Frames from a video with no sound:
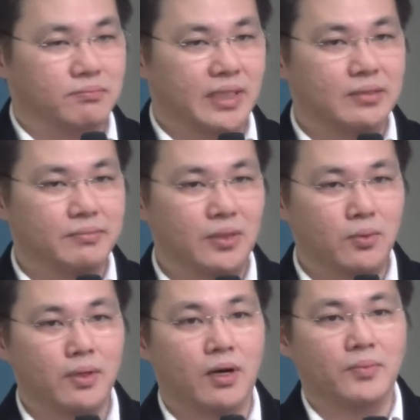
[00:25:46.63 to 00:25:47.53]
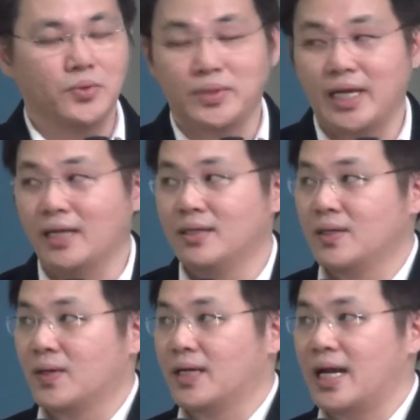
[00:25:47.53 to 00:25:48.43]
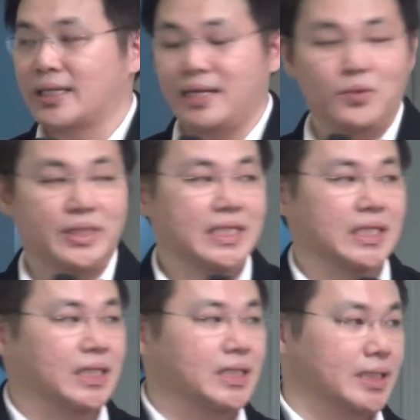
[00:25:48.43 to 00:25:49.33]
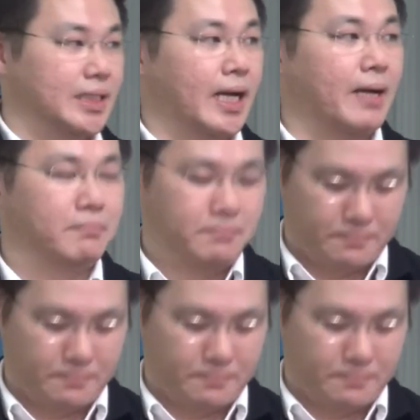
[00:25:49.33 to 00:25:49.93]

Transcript: เป็นเป็นองค์ประกอบอยู่เนี่ยค่อนข้างได้ผลดีนะครับ